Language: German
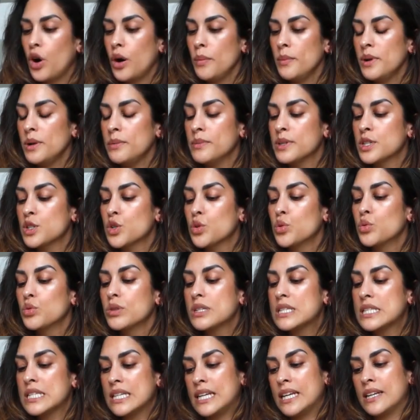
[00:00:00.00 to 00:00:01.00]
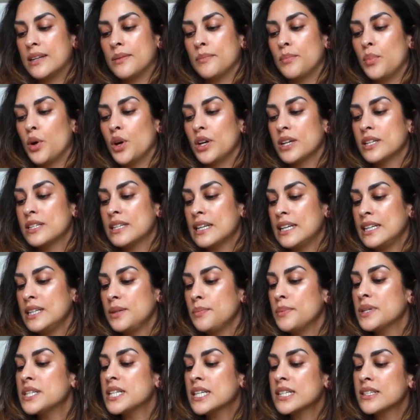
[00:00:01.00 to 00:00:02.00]
Formel mit Q10 beugt
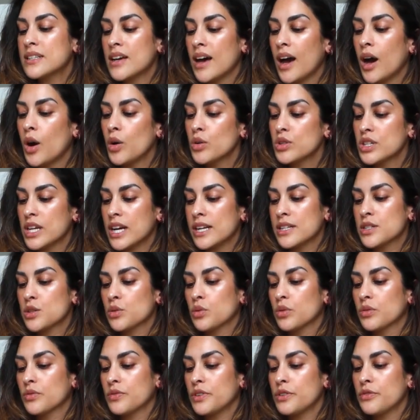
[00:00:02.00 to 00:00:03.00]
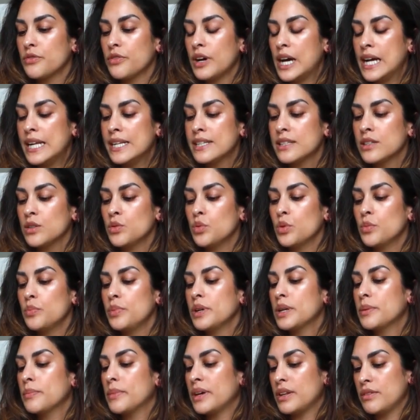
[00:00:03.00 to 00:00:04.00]
lichtbedingte Hautalterung wie Falten und
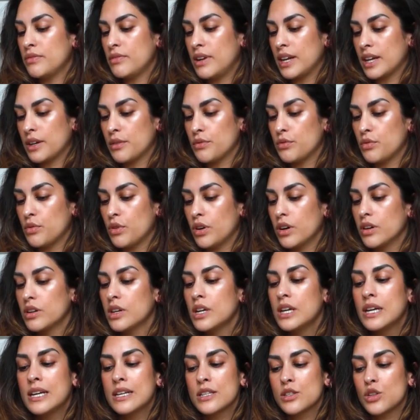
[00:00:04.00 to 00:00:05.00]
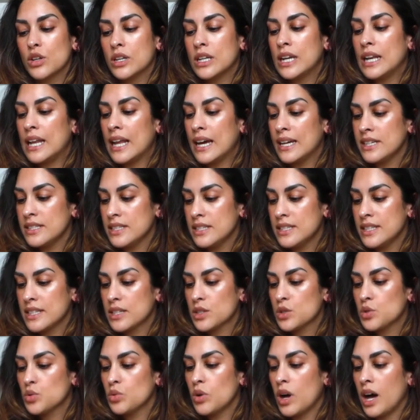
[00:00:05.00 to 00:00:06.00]
Pigmentflecken vor. Soll eine leichte
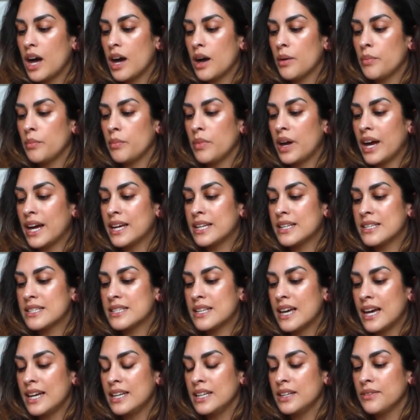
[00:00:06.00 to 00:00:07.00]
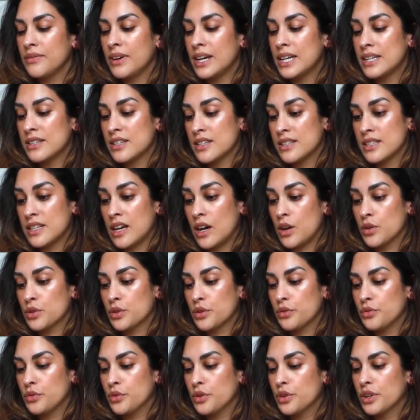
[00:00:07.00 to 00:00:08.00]
Textur haben, ein seidig-weiches
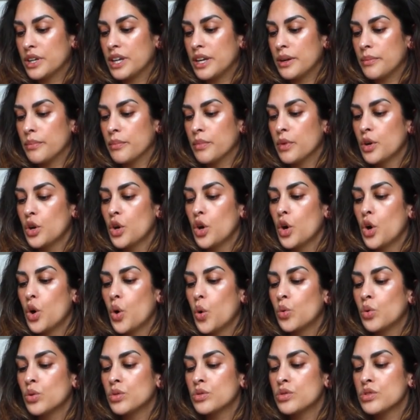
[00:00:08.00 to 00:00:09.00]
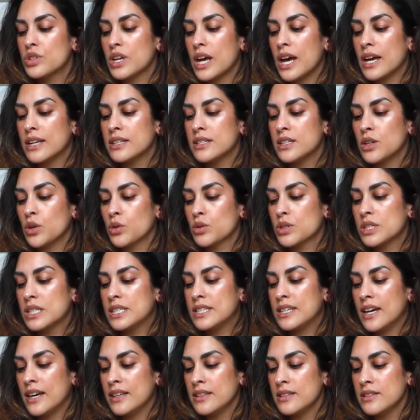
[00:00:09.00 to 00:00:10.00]
Hautgefühl geben und
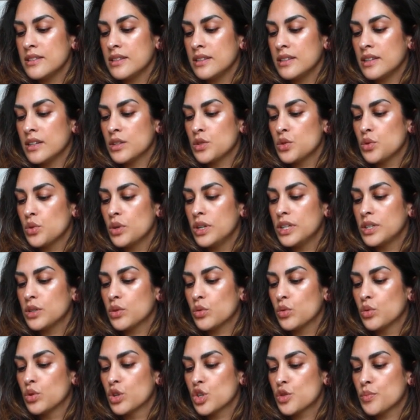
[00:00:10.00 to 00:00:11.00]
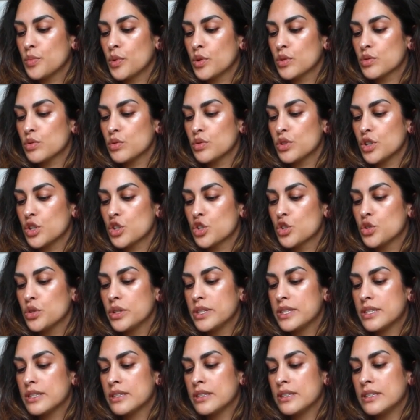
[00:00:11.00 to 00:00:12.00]
Antioxidantien natürlichen Ursprungs
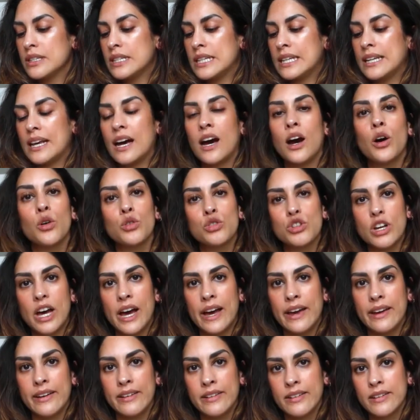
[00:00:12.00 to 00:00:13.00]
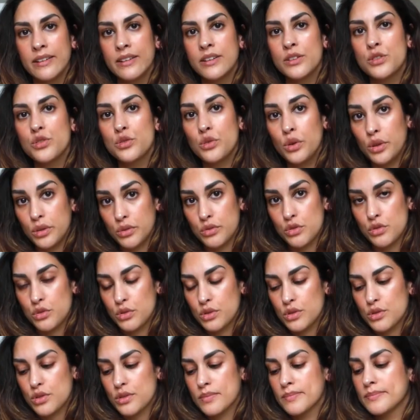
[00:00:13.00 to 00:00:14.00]
unterstützen den hauteigenen Sund.
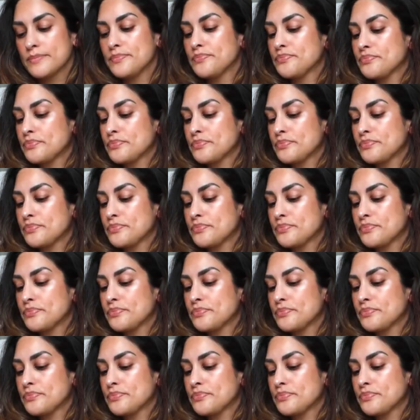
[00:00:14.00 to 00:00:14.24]
Kopfschutz.